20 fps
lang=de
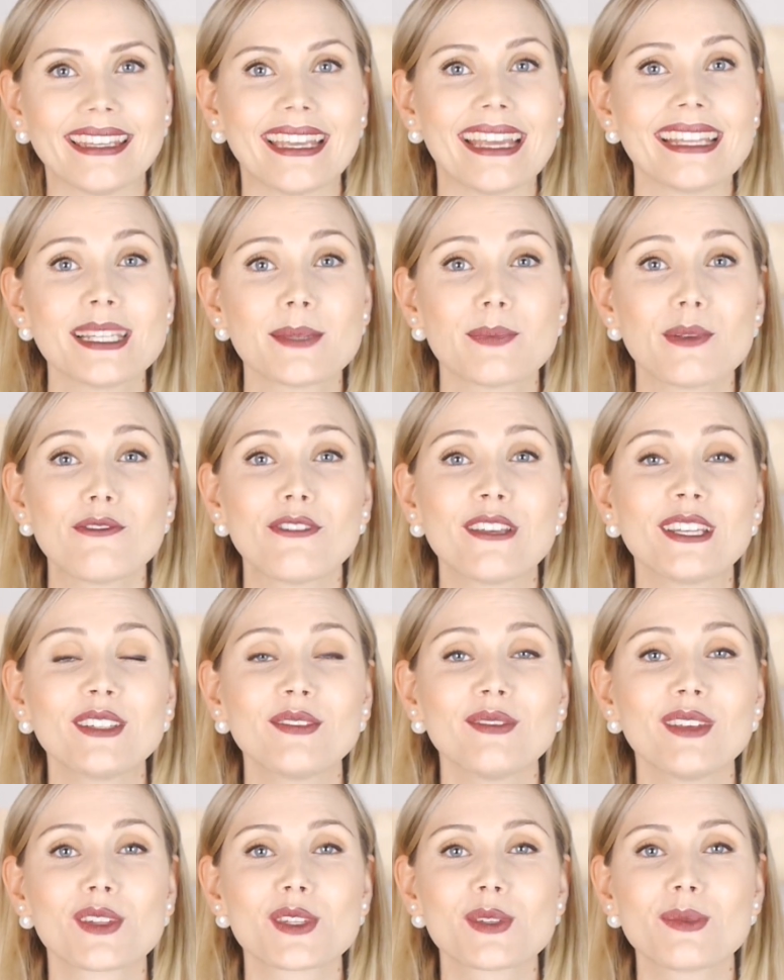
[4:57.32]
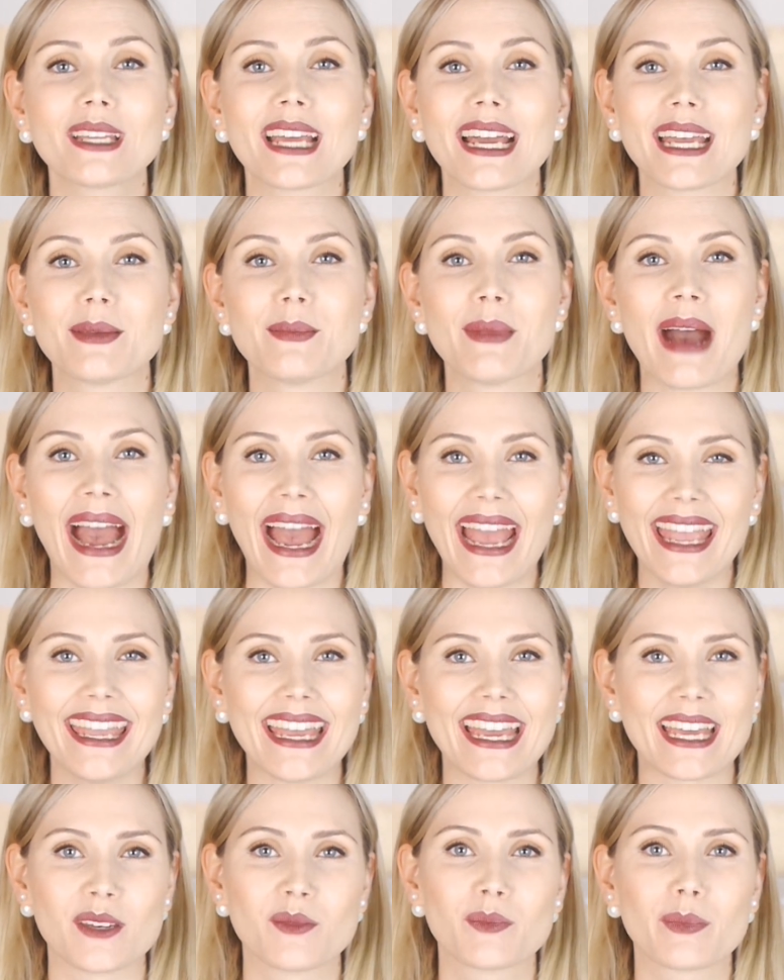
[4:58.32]
Jetzt befinden wir uns wieder im
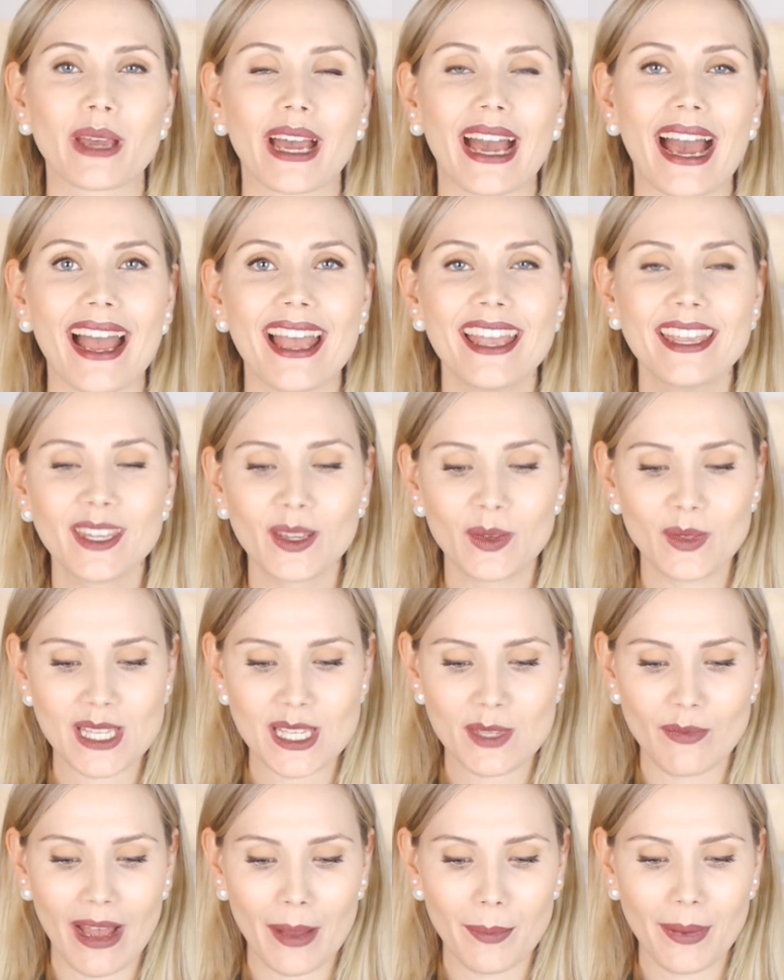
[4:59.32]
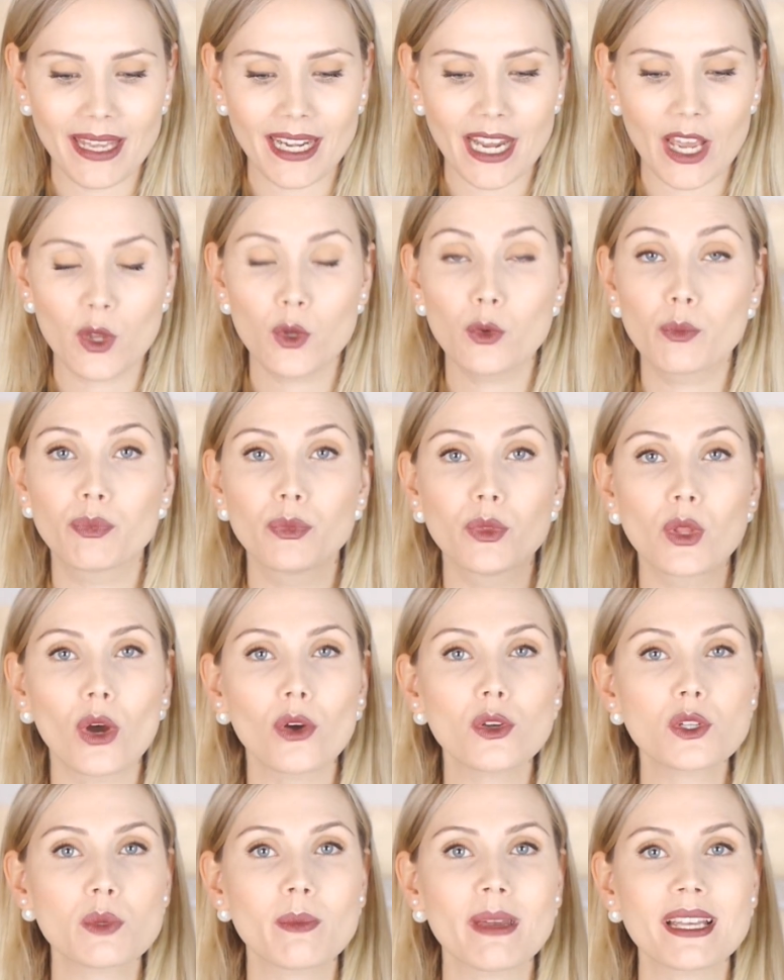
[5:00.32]
High-End-Bereich und zwar bei der
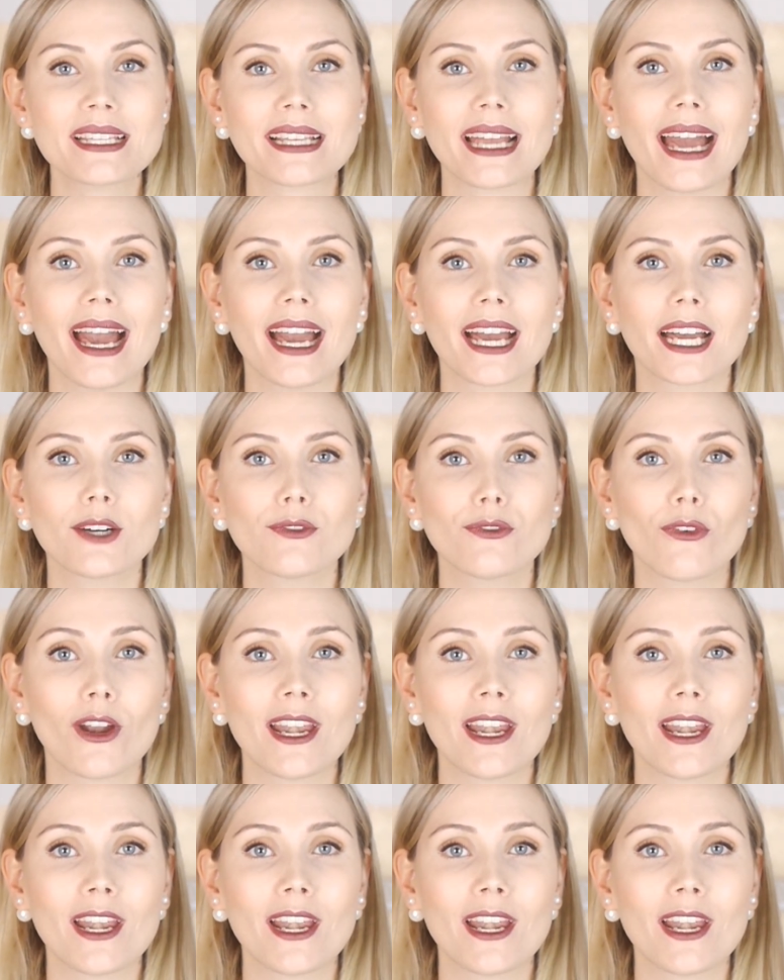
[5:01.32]
Hypnose Mascara